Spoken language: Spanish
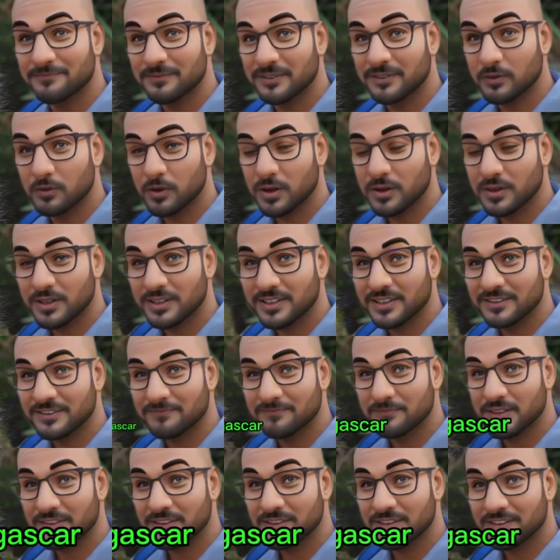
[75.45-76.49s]
biológica
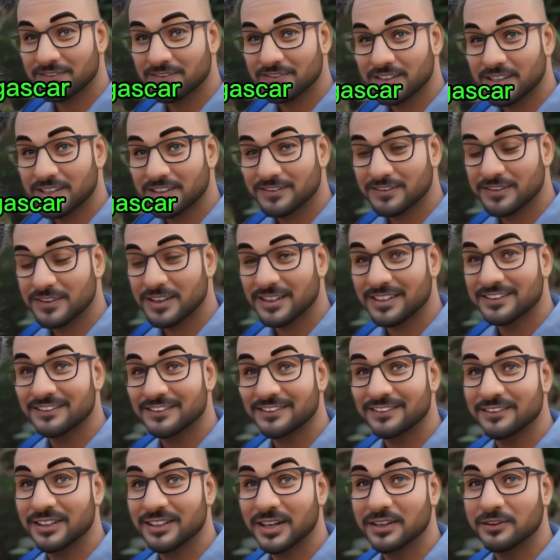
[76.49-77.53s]
de Madagascar y
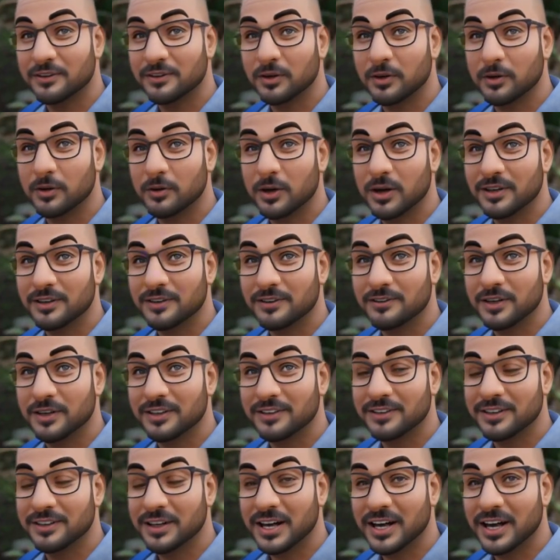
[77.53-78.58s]
garantizar su
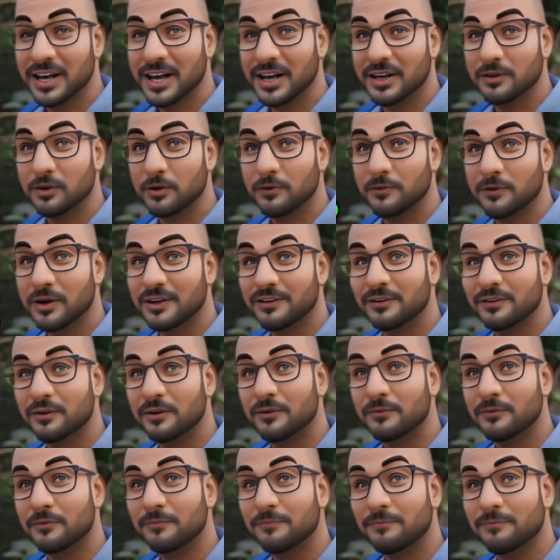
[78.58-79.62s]
supervivencia a largo plazo.